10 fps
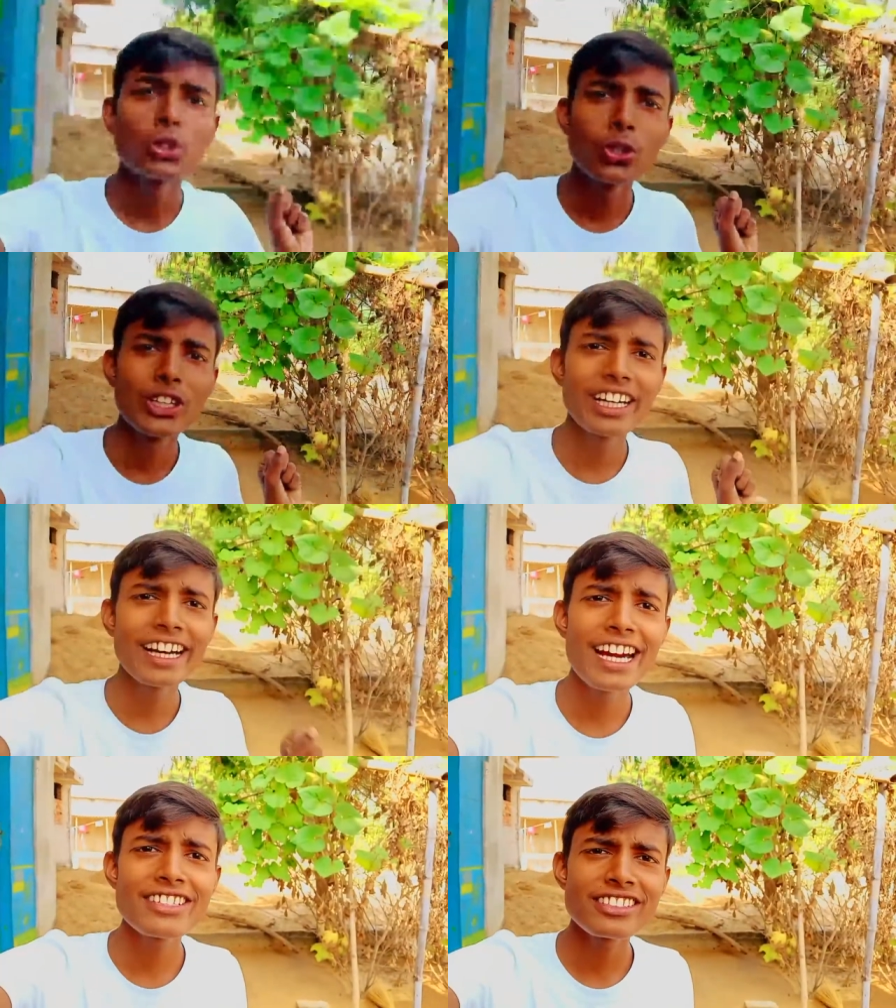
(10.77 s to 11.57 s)
हे
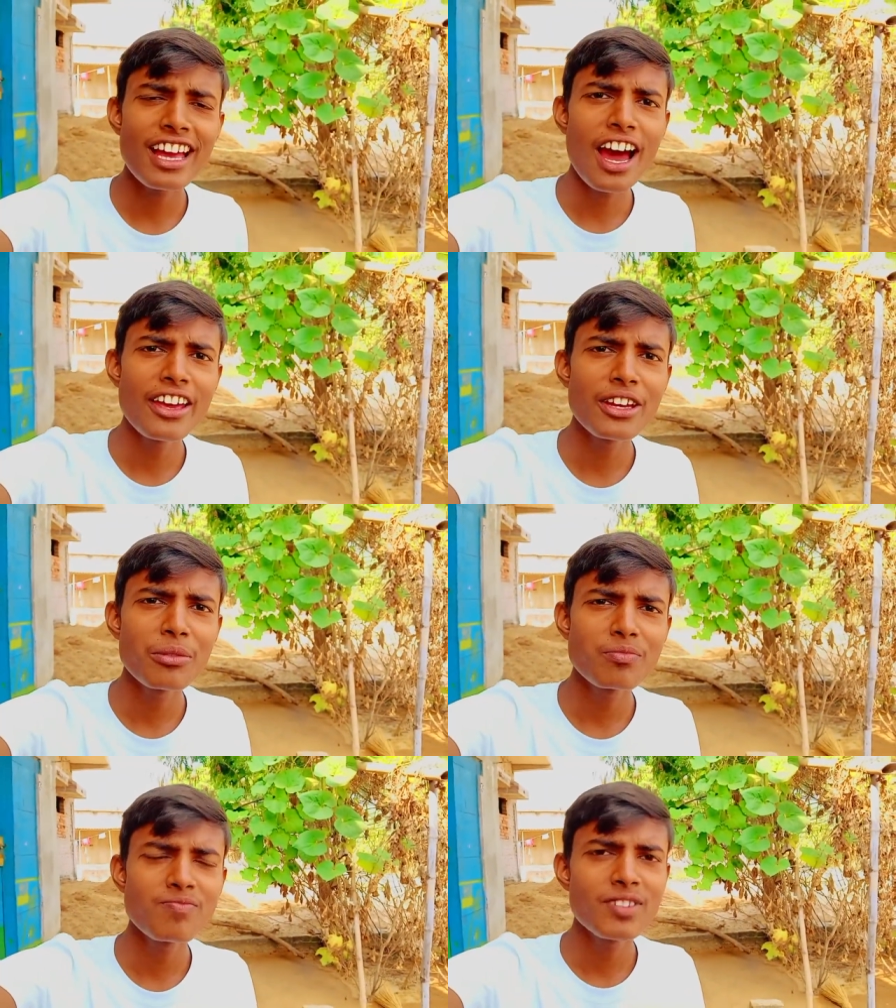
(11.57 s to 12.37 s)
गाइज आई
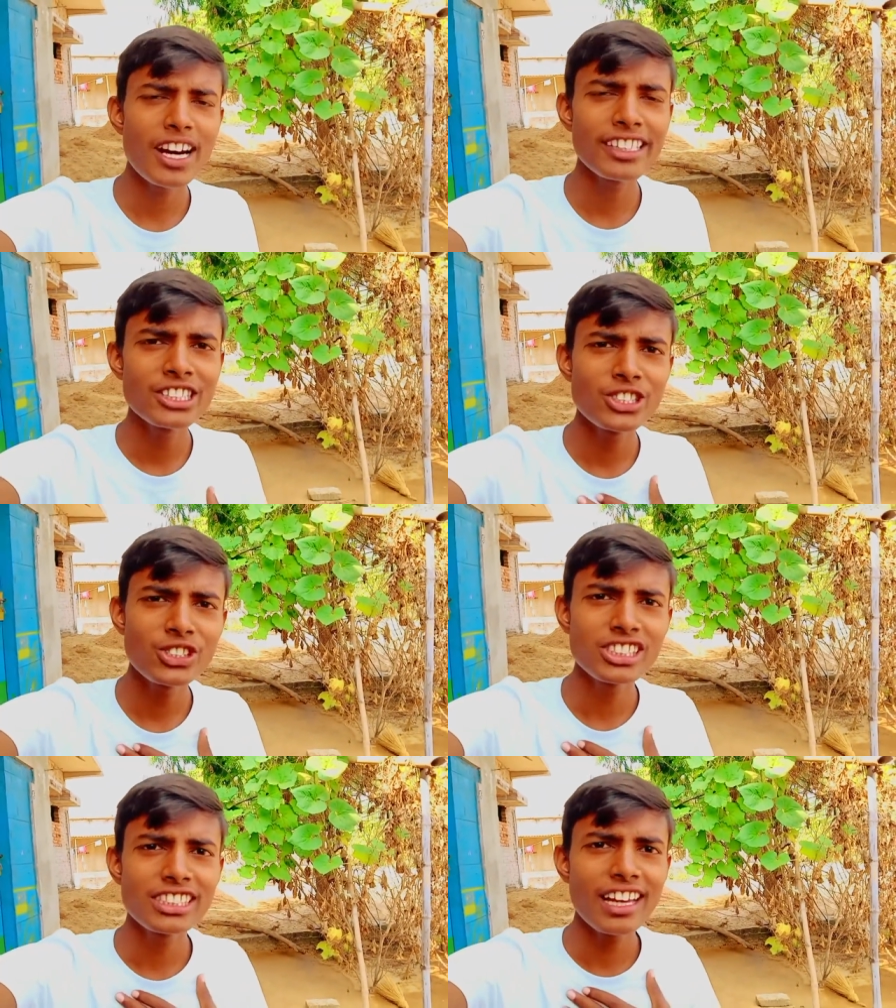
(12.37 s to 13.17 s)
एम आनंद जोशी
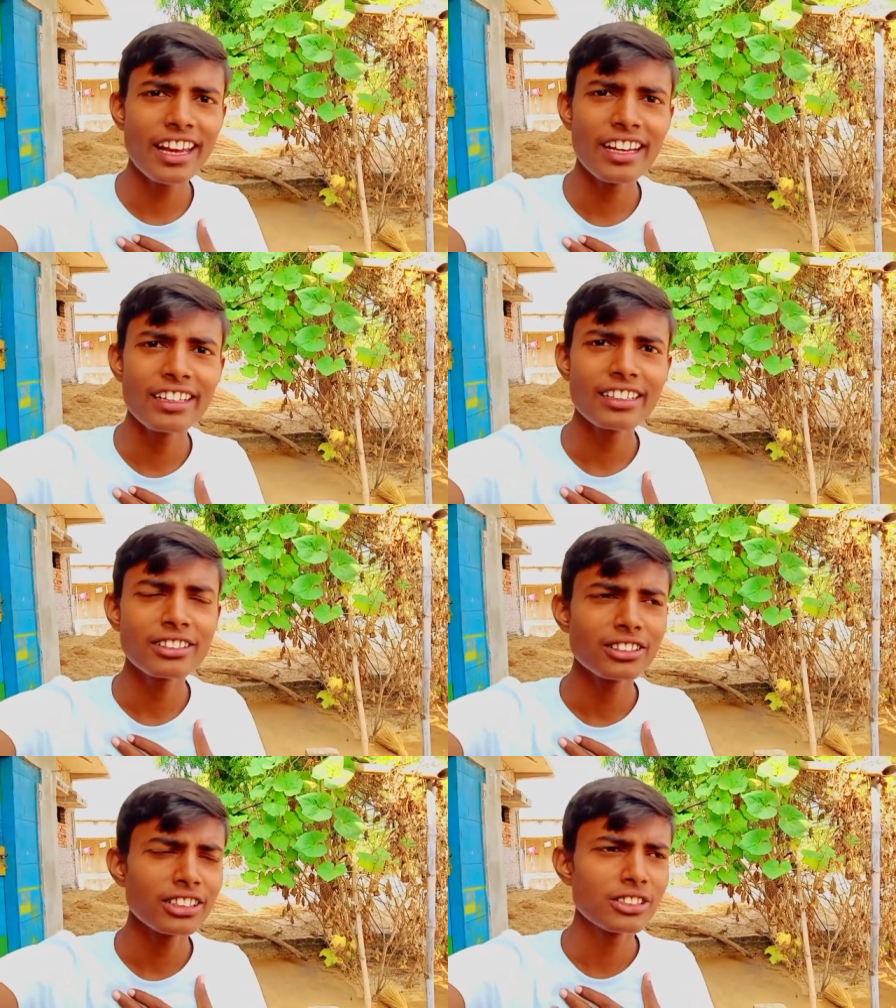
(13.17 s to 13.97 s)
एंड
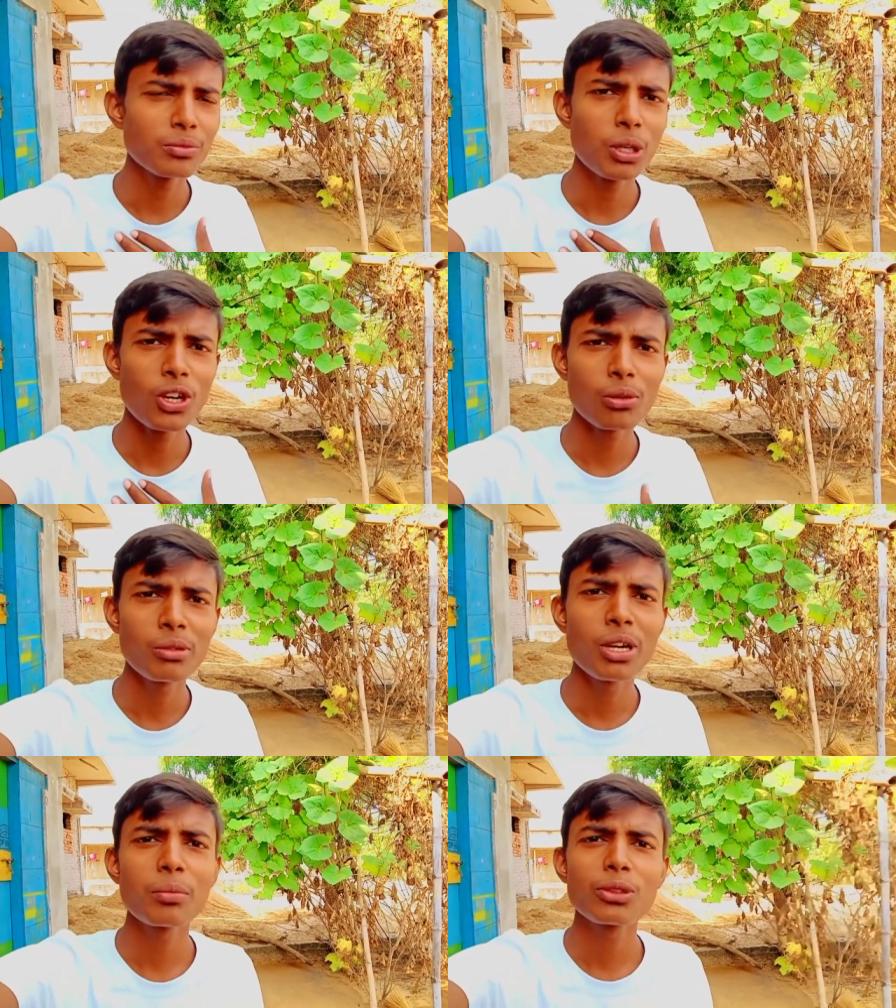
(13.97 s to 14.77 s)
इस ब्लॉग में आप
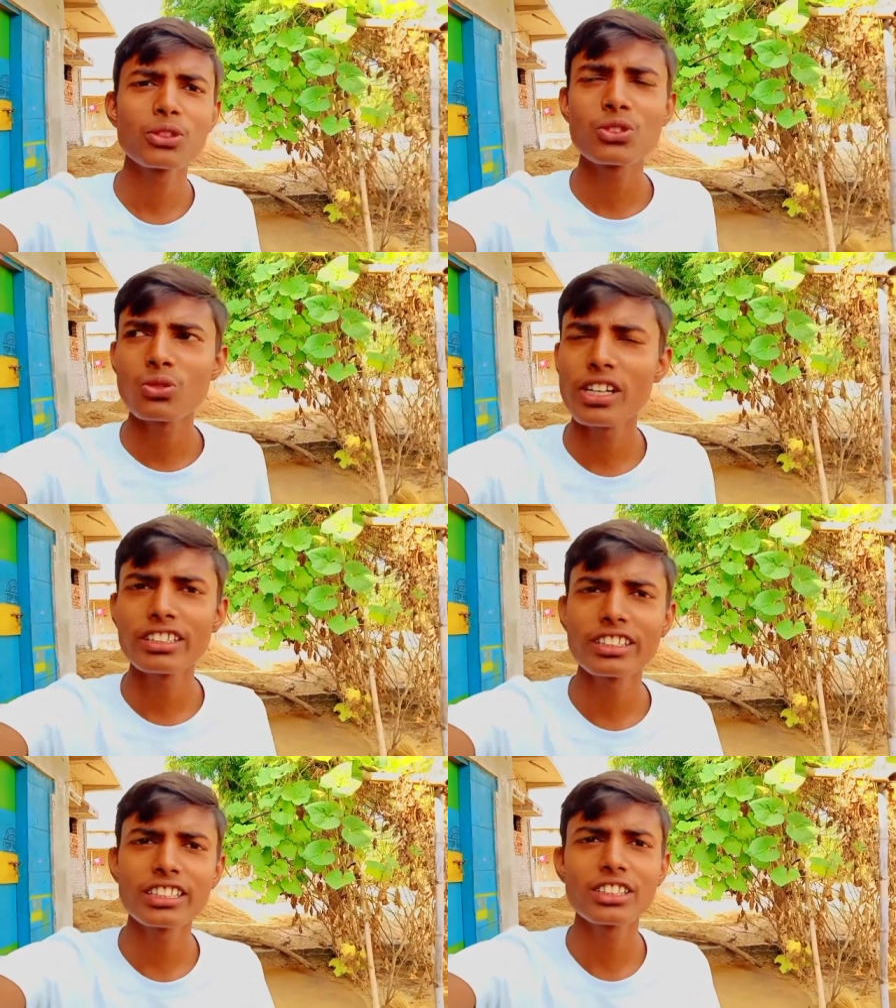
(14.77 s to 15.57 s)
लोग को स्वागत
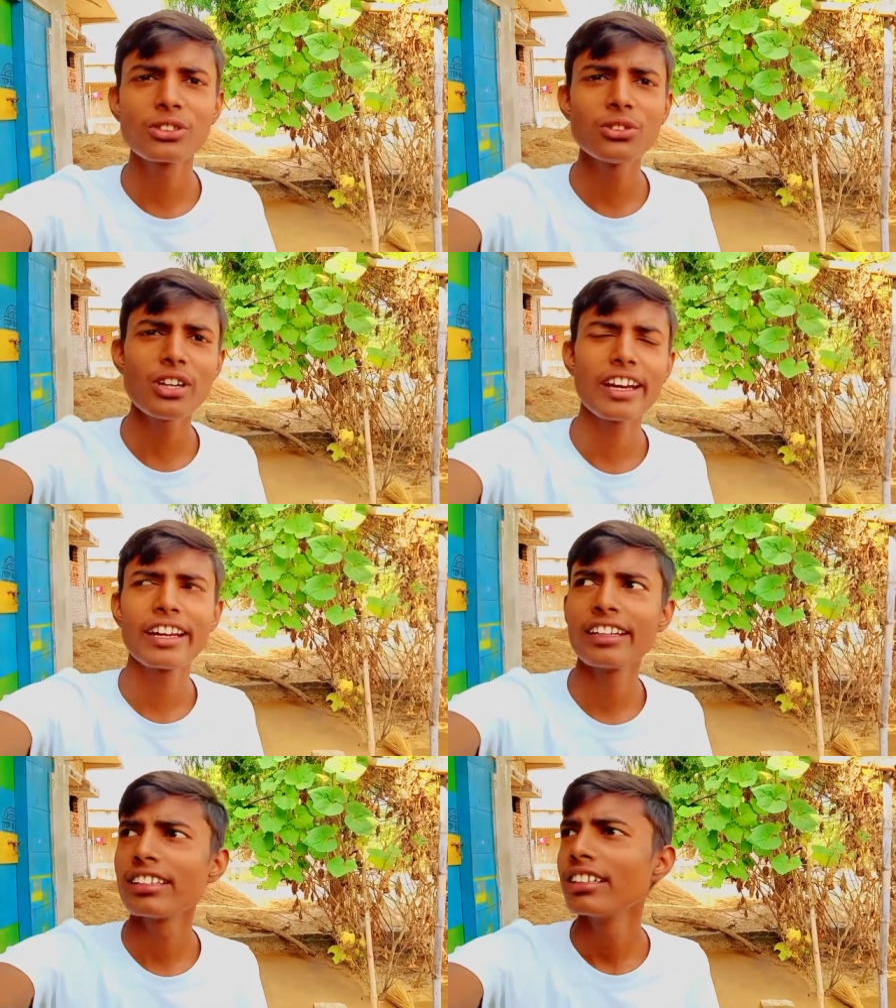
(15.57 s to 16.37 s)
करता हूँ एंड
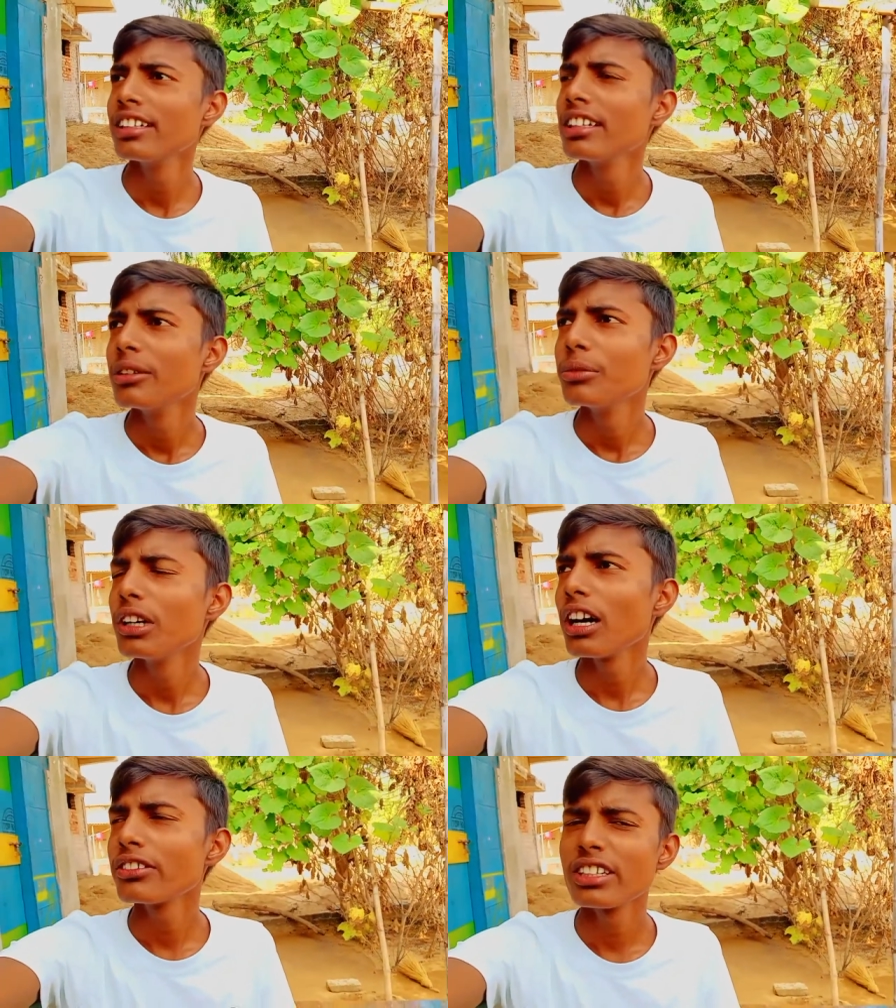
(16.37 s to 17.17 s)
आज
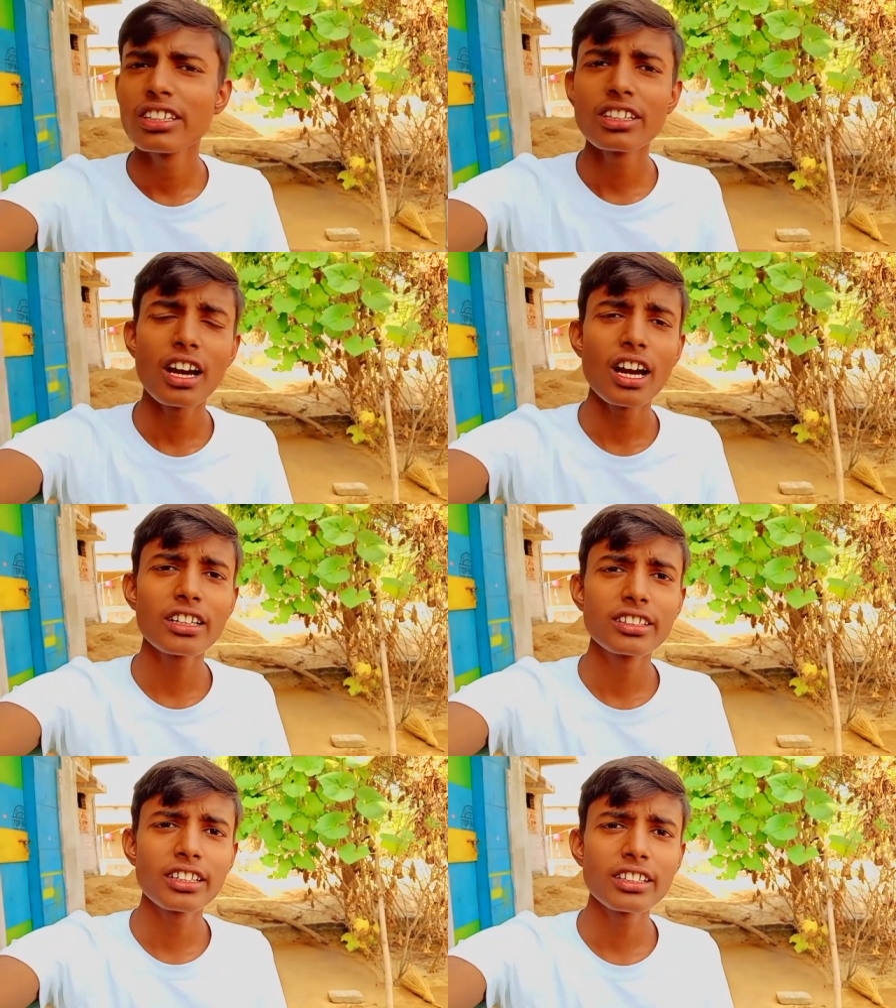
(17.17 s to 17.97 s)
है आठ
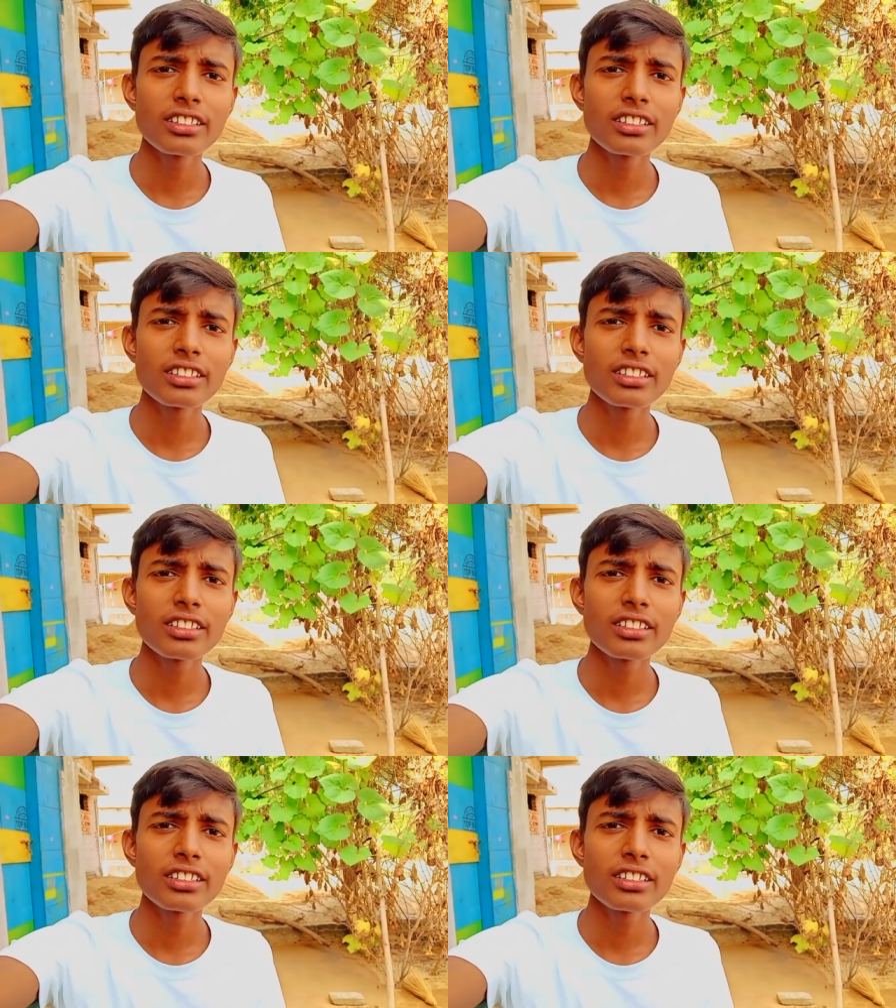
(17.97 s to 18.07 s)
तारीख